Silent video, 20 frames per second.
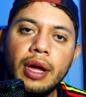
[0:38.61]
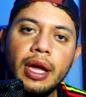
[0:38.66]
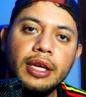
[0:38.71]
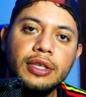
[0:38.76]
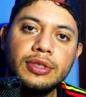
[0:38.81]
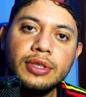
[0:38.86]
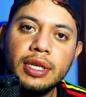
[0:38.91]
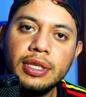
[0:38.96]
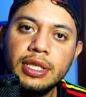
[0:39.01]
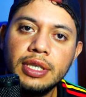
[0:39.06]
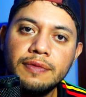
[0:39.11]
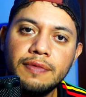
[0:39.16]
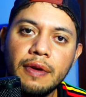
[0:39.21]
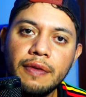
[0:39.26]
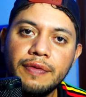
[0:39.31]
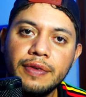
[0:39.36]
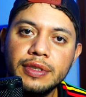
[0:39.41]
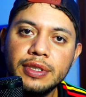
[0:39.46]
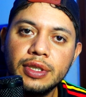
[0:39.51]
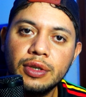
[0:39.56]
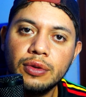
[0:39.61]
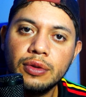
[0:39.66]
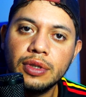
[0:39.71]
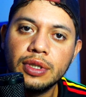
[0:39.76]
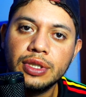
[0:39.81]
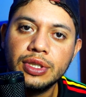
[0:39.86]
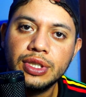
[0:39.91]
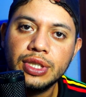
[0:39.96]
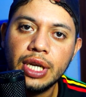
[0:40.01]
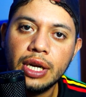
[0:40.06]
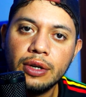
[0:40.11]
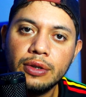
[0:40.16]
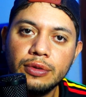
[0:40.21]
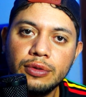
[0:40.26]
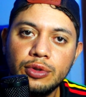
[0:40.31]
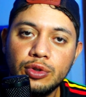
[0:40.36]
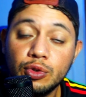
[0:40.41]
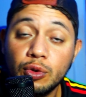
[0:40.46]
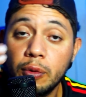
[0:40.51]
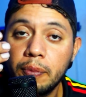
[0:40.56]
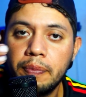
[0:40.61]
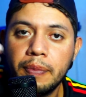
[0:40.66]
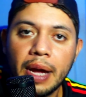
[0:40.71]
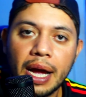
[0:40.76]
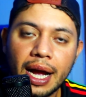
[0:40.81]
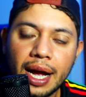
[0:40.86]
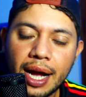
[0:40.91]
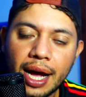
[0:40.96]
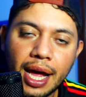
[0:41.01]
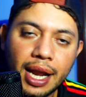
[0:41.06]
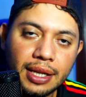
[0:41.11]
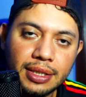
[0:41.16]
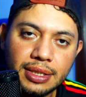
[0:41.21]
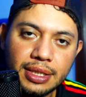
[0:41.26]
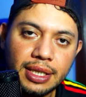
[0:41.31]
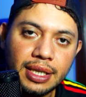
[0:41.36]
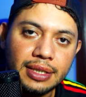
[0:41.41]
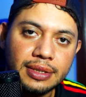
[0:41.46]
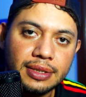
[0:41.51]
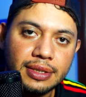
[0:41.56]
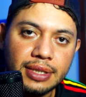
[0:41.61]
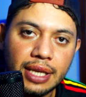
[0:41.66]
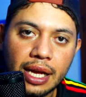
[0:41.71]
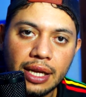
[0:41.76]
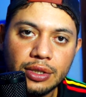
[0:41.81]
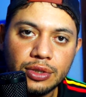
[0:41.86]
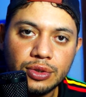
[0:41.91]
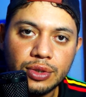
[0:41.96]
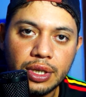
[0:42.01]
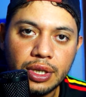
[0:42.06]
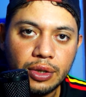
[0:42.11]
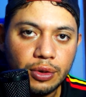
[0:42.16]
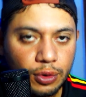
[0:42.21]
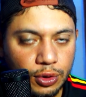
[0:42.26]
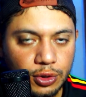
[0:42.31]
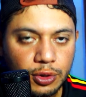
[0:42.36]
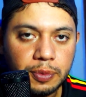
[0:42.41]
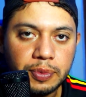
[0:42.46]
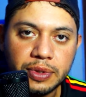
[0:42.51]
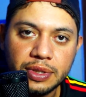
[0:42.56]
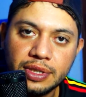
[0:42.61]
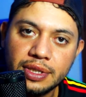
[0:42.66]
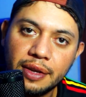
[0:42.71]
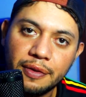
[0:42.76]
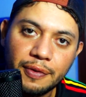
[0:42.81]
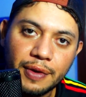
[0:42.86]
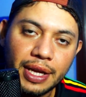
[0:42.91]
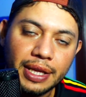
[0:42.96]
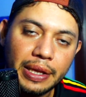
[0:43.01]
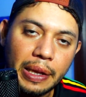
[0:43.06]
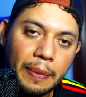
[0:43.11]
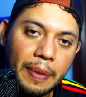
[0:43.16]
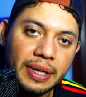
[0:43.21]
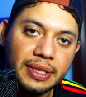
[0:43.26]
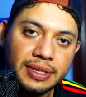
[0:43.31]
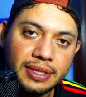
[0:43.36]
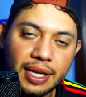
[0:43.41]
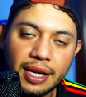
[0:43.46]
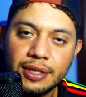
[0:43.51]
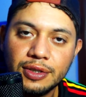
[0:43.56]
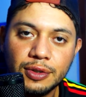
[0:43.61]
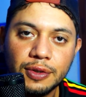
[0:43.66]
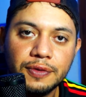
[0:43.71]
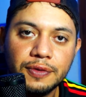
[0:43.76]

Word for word: é isso que a gente vai fazer hoje, certo? Desculpe minha cara de cansaço, é que hoje eu precisei ficar até mais tarde na